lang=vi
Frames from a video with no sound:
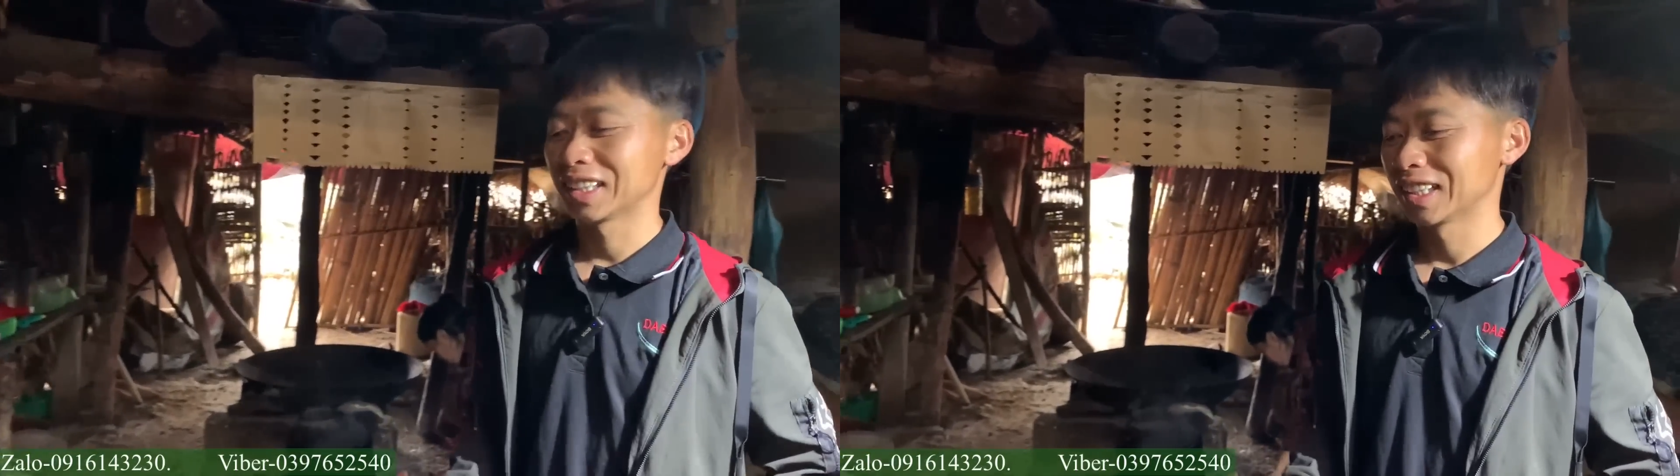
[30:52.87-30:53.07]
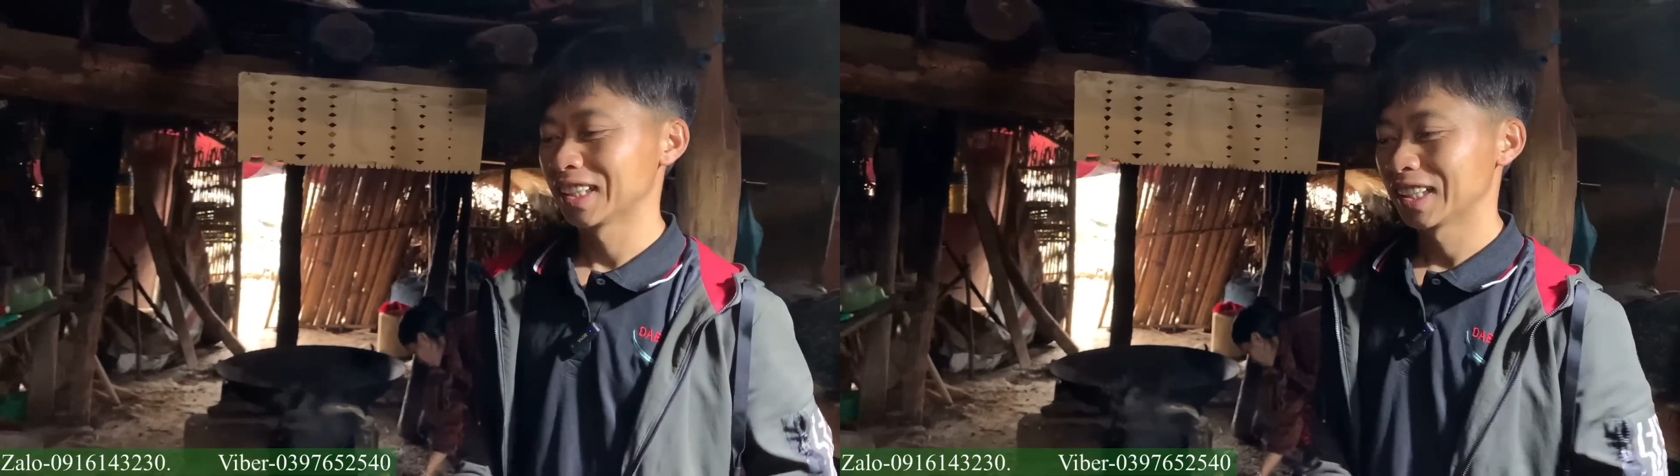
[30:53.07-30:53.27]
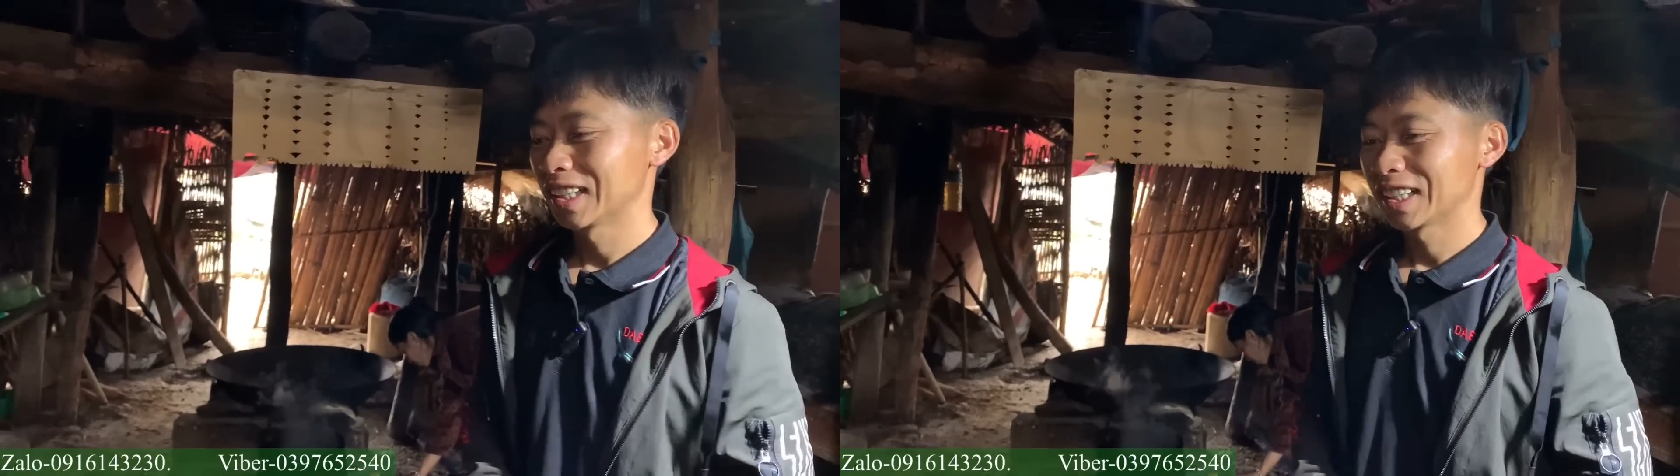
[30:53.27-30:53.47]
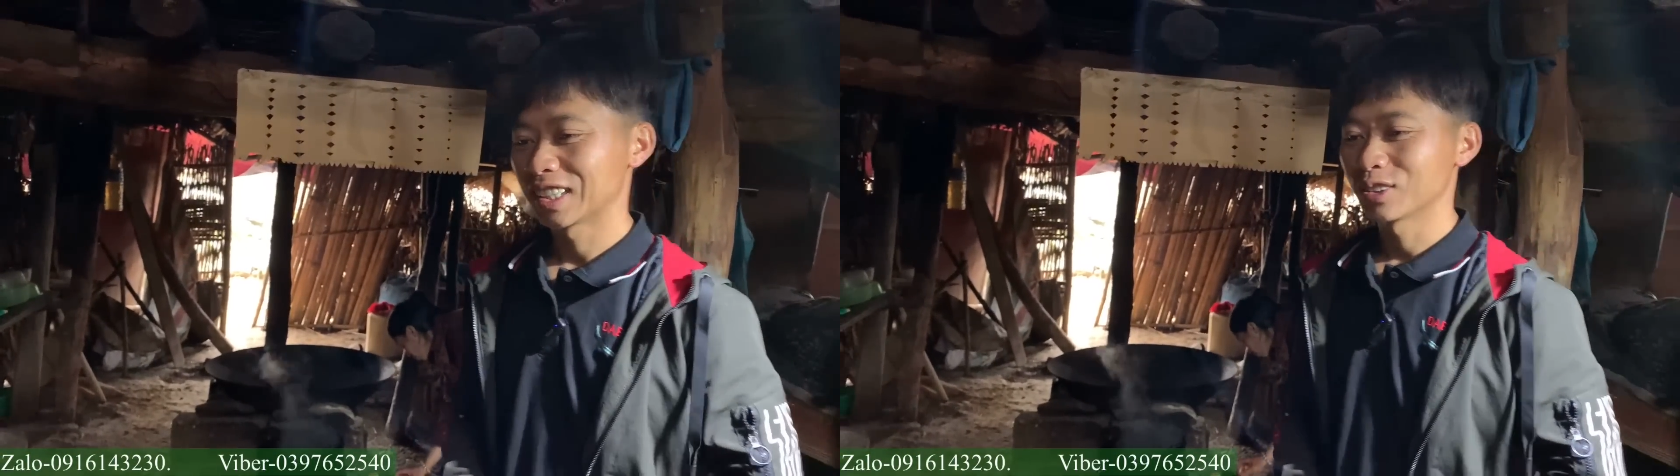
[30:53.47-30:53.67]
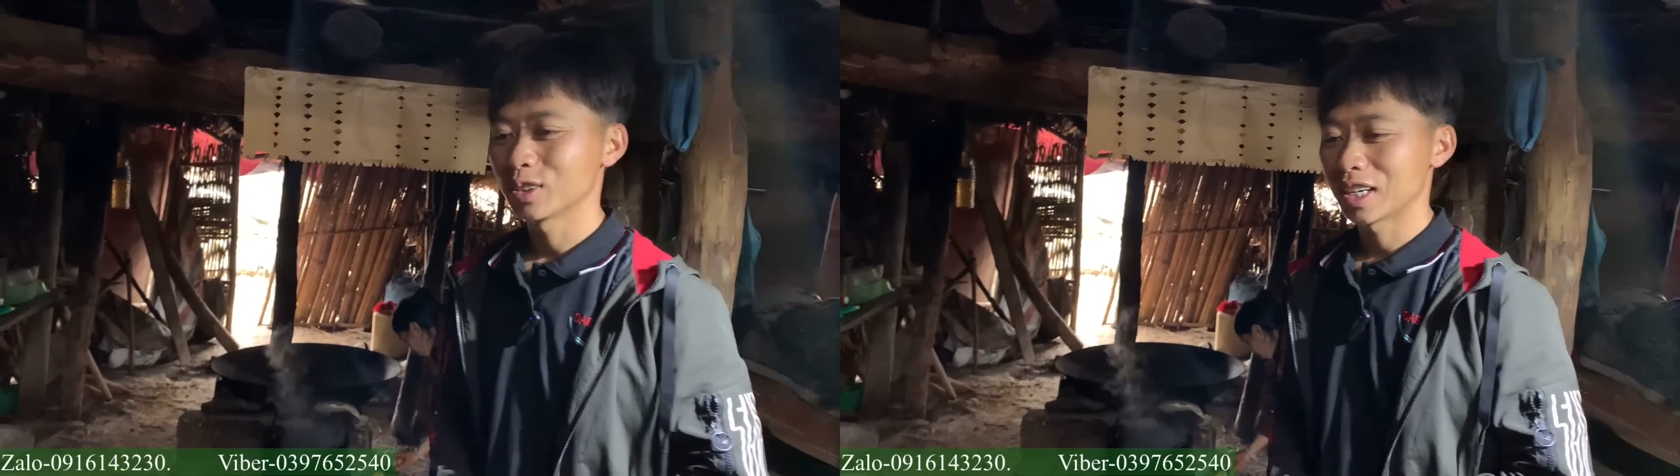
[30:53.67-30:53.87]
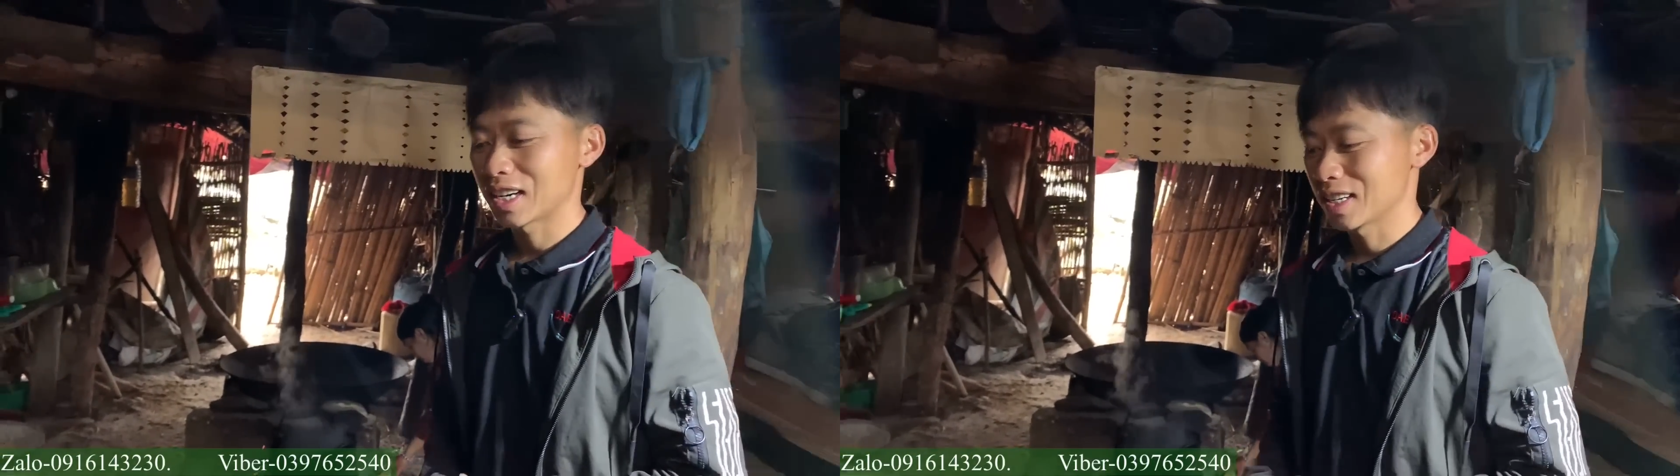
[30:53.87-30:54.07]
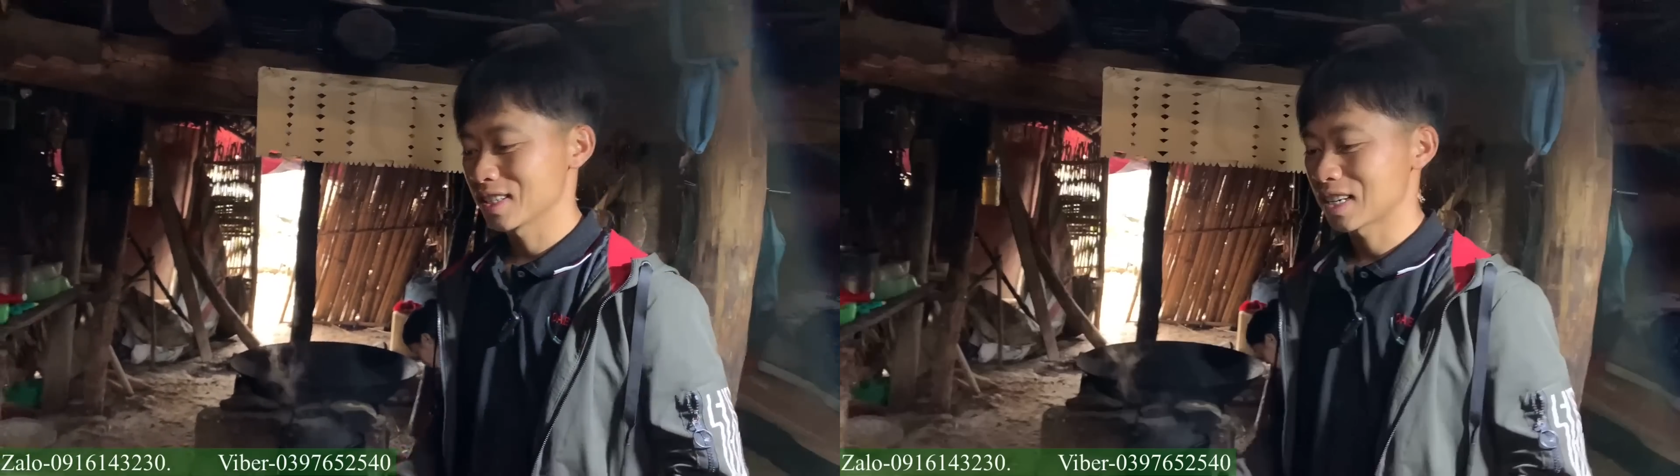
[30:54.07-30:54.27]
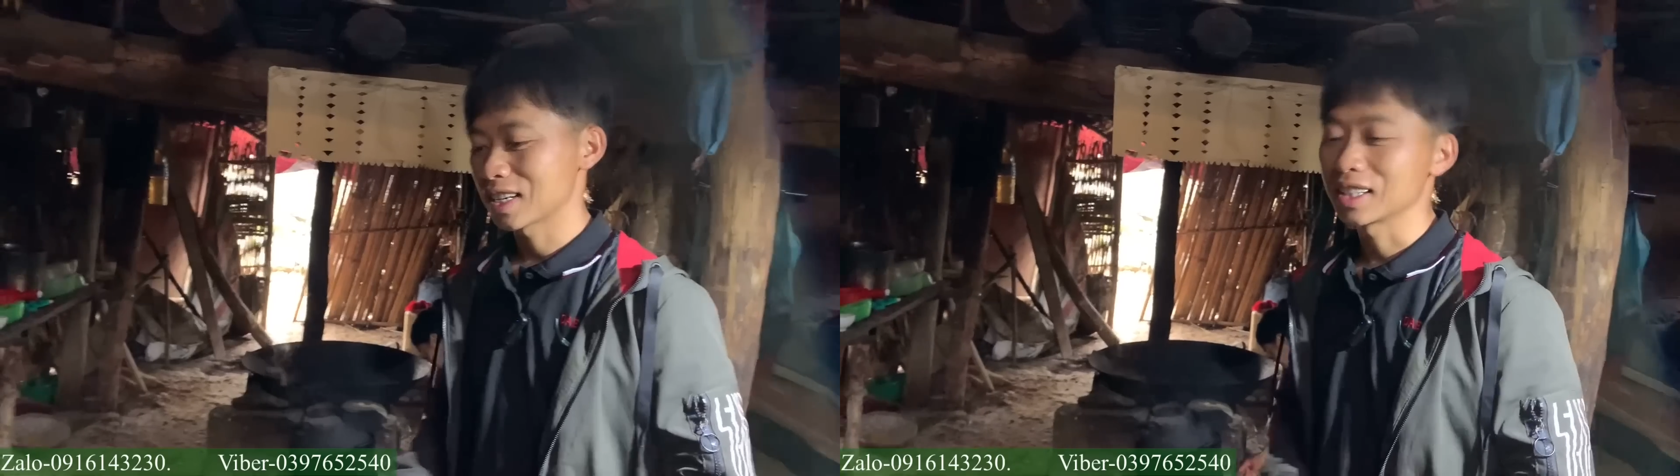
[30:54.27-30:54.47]
vâng, đúng rồi, à,
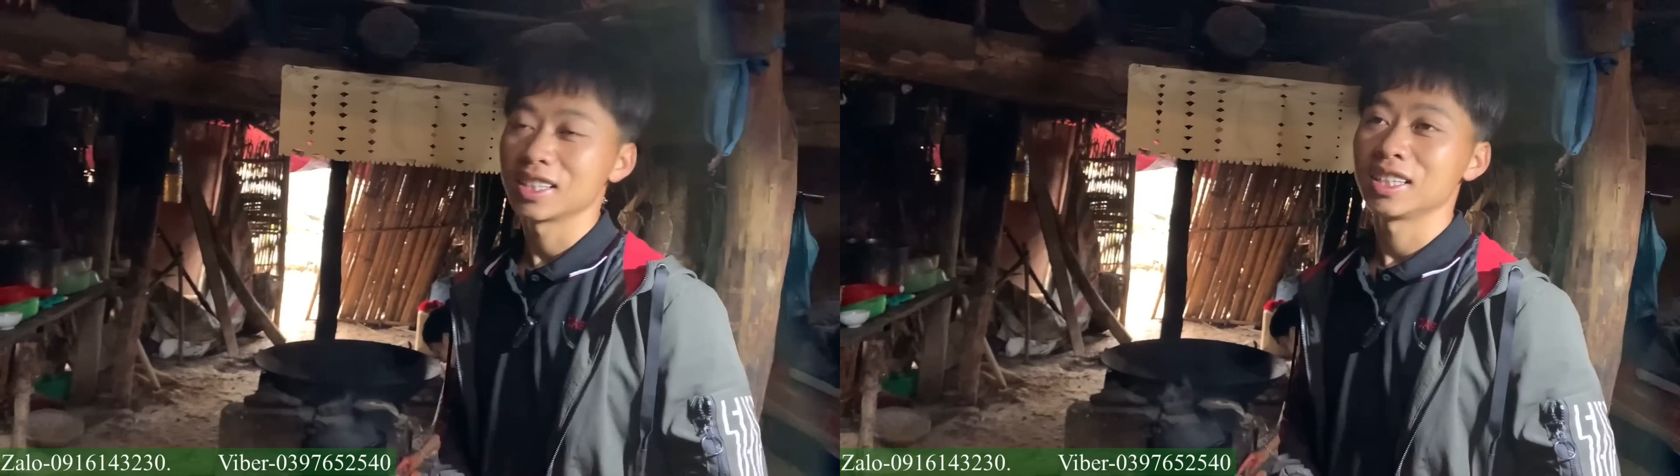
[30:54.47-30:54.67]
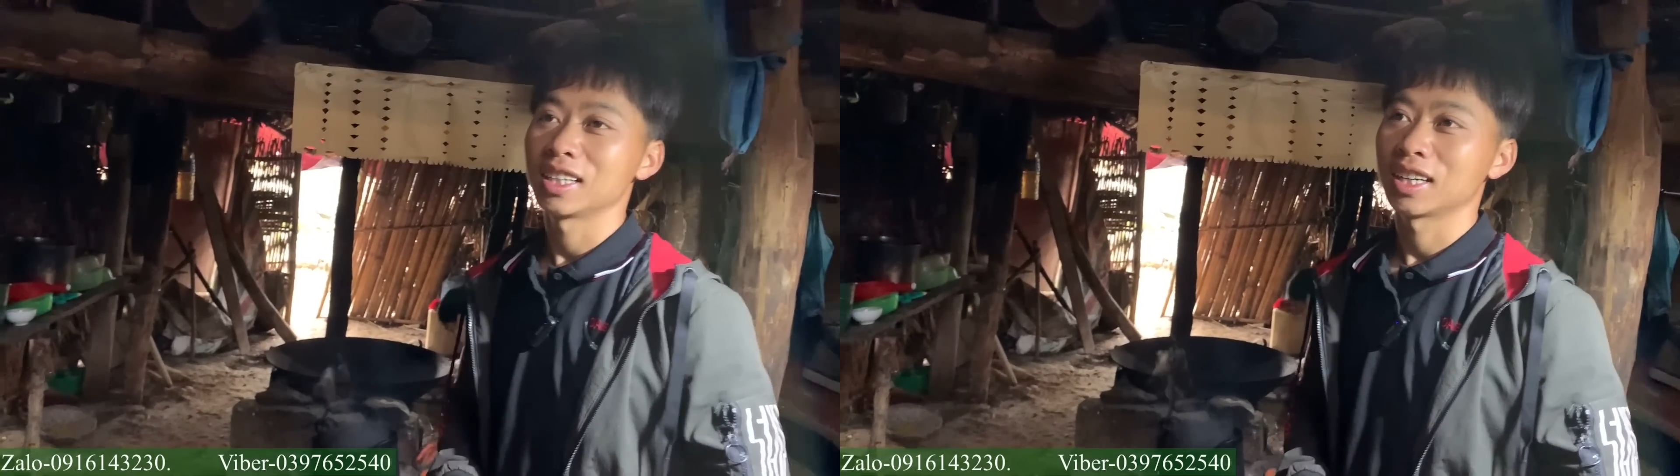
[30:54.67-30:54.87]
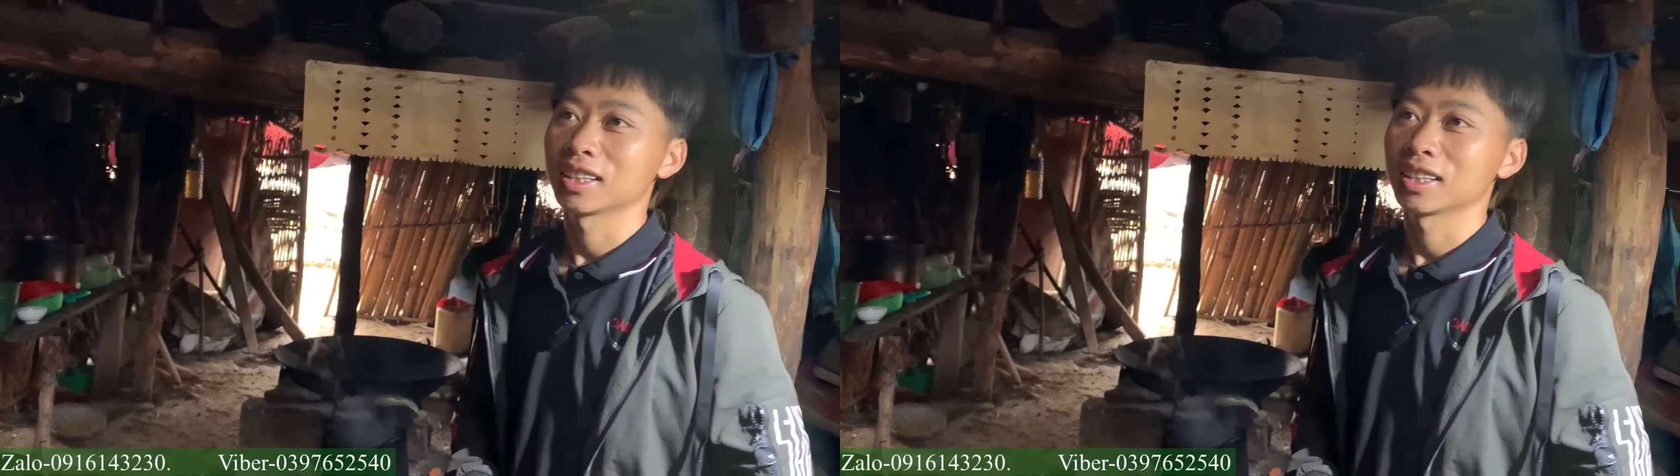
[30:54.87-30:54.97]
gia đình thì